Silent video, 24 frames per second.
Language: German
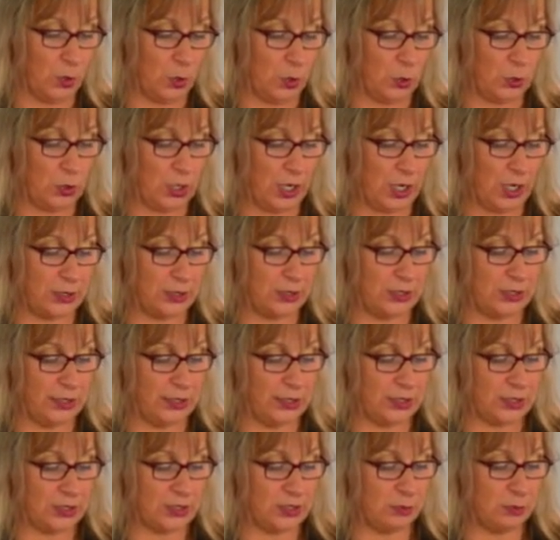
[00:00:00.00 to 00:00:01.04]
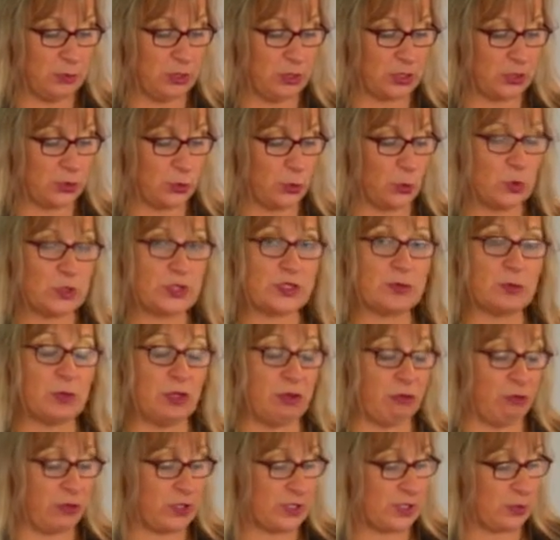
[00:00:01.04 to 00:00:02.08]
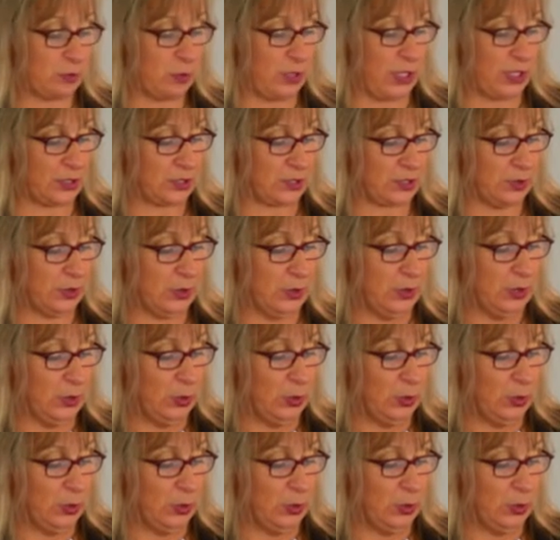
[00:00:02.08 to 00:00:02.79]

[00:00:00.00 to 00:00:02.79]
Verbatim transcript: oder eine legitimierte USB-Festplatte